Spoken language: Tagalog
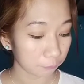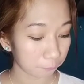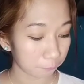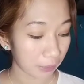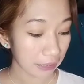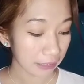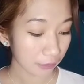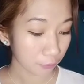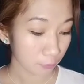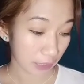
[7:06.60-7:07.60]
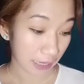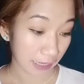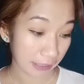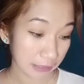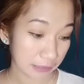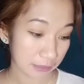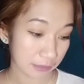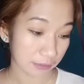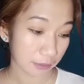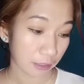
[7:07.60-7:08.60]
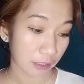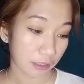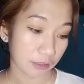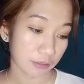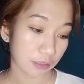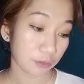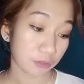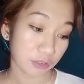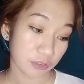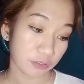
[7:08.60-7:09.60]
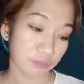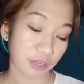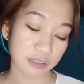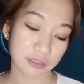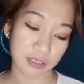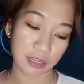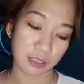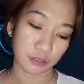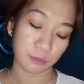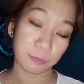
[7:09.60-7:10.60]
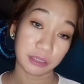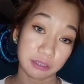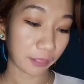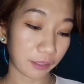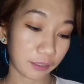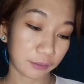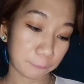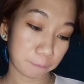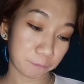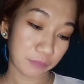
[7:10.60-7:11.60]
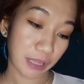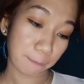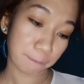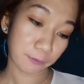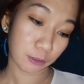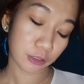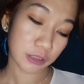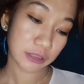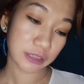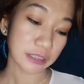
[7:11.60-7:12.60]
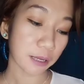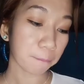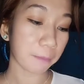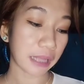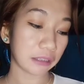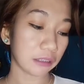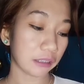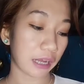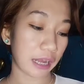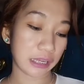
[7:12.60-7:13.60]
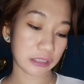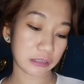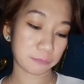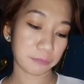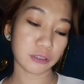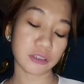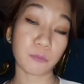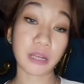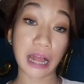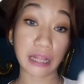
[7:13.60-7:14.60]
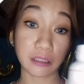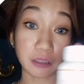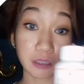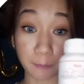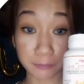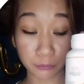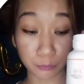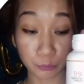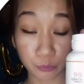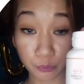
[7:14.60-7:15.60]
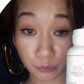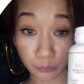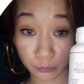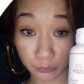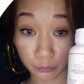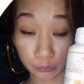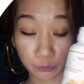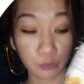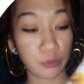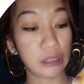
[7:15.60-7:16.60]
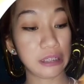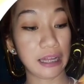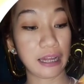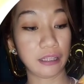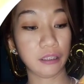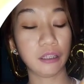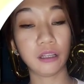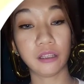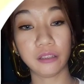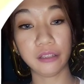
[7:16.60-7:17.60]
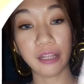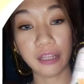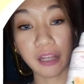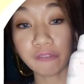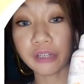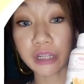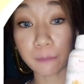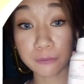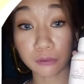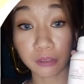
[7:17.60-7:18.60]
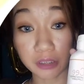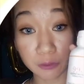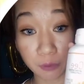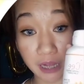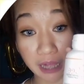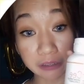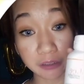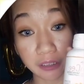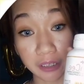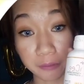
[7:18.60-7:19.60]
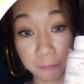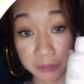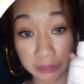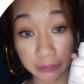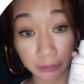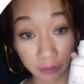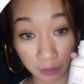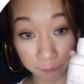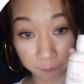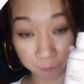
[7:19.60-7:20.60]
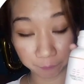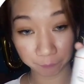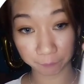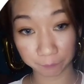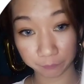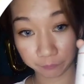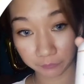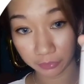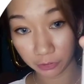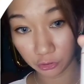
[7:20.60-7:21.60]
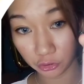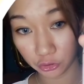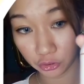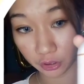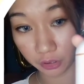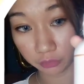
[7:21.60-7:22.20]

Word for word: bali ito guys sa nutrition facts niya ito pakita tapos, sa isang bottle, guys, meron siyang 100 capsule. Ayan. Then, every capsule is 100 milligram. Siya.